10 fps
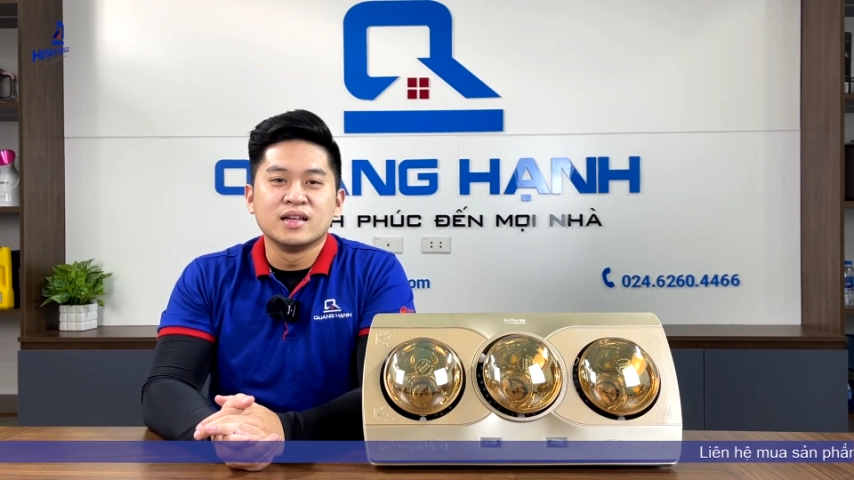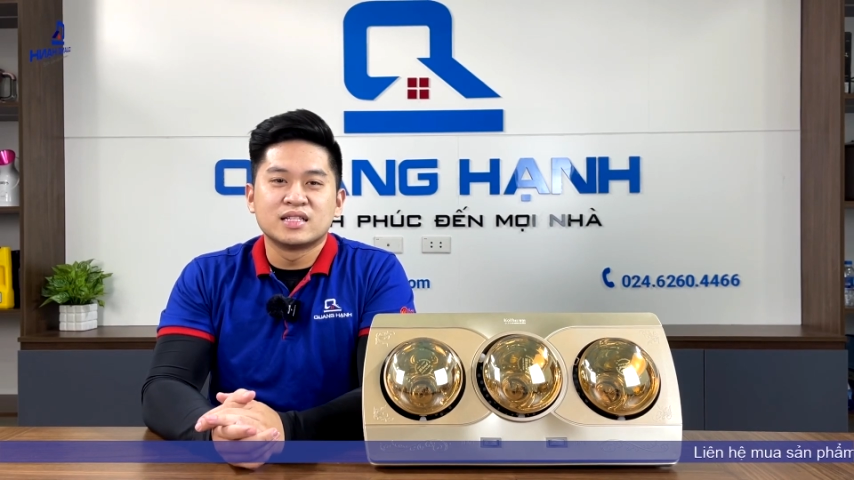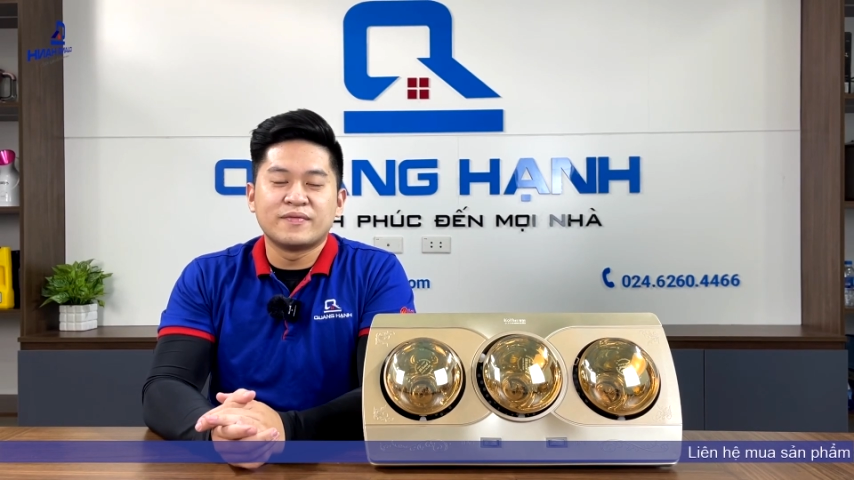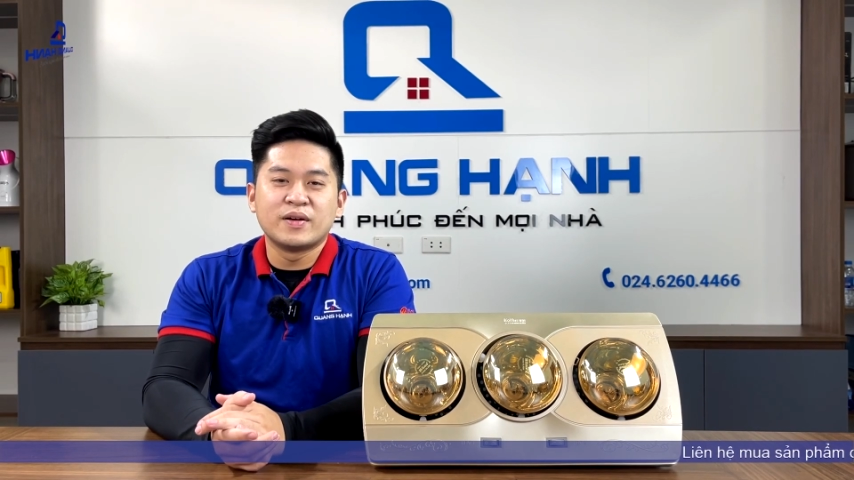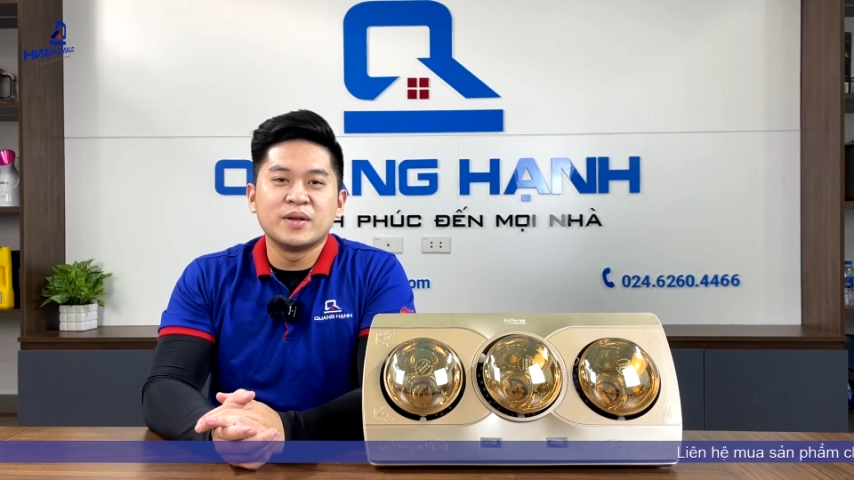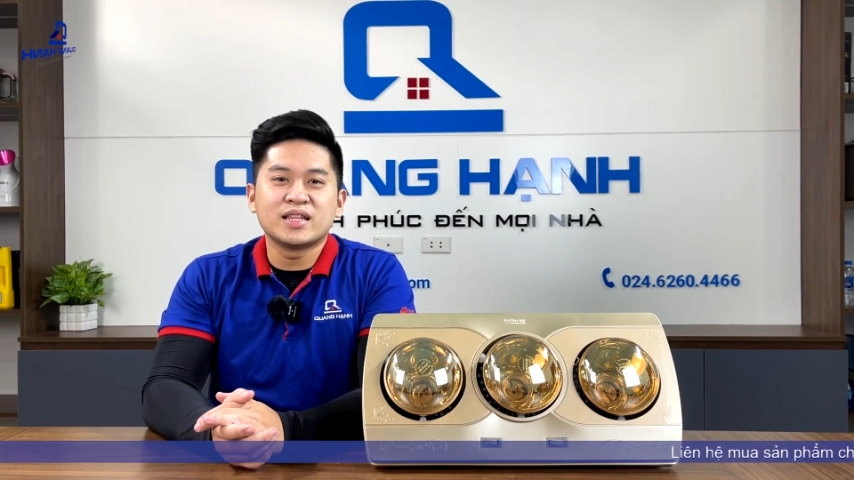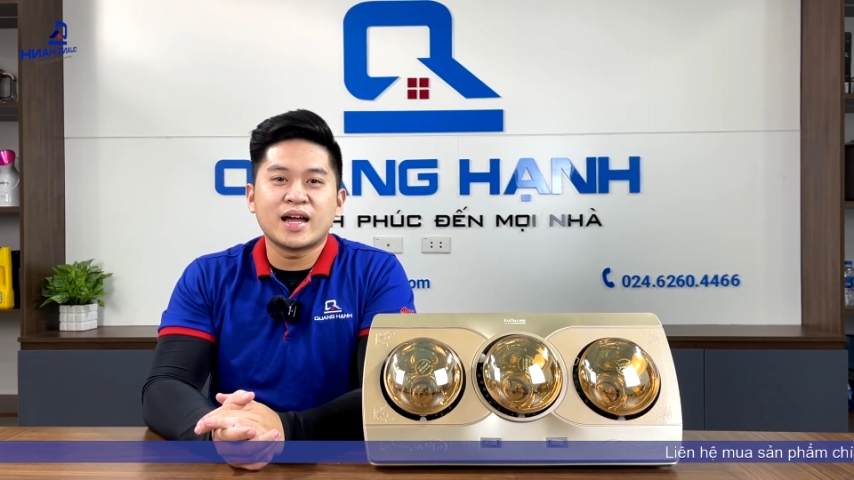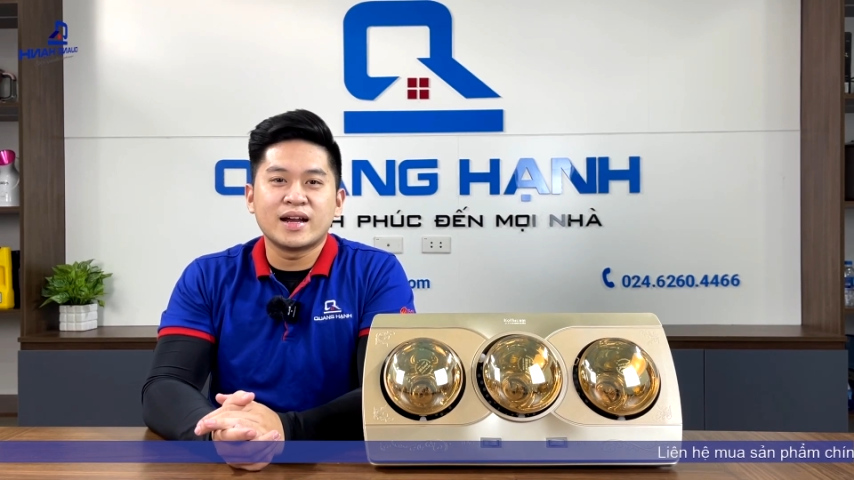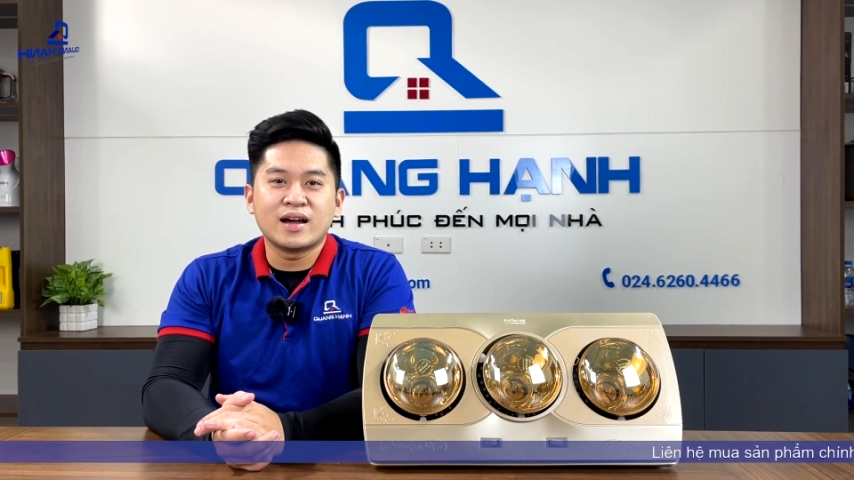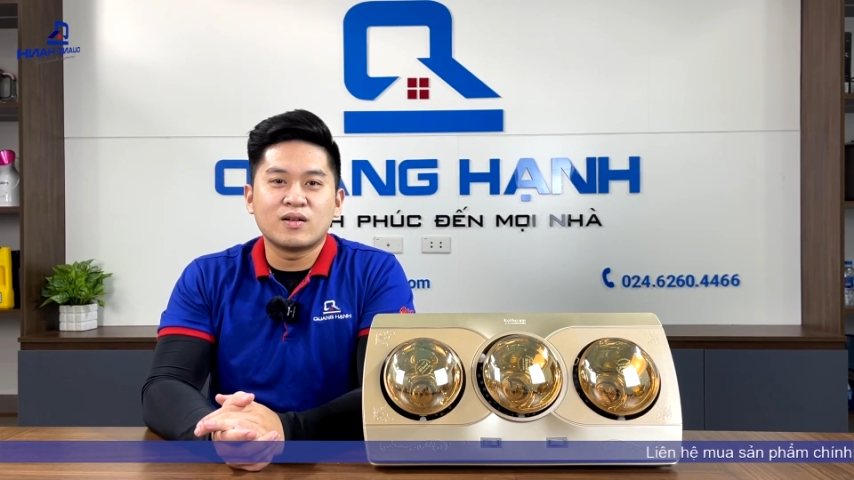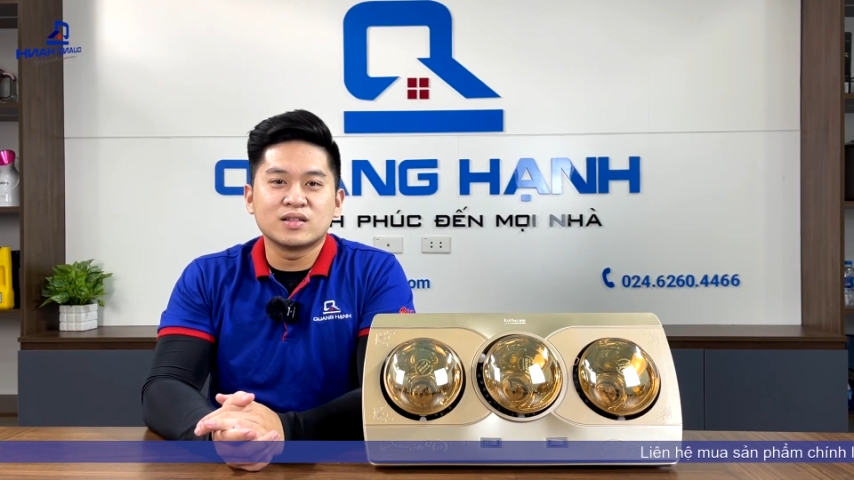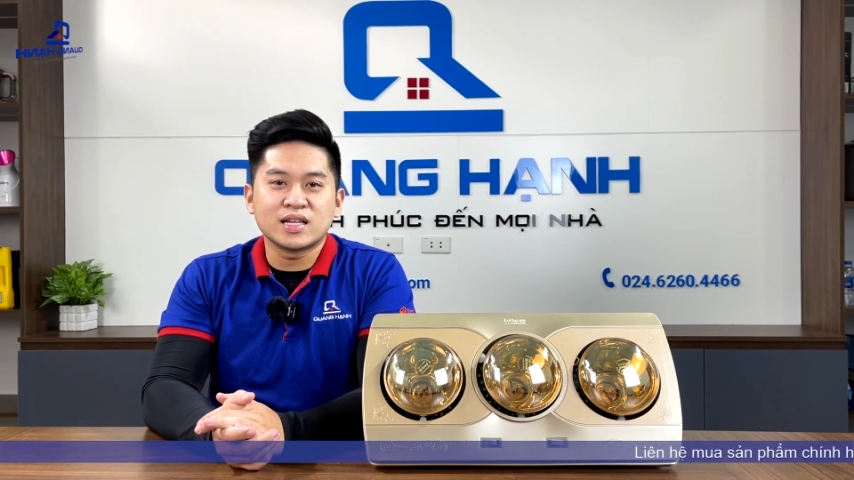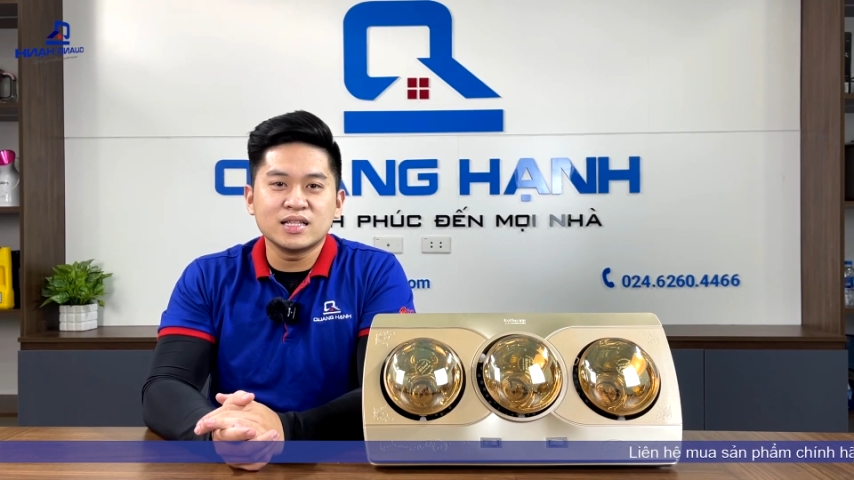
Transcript: Sản phẩm hiện tại đang có sẵn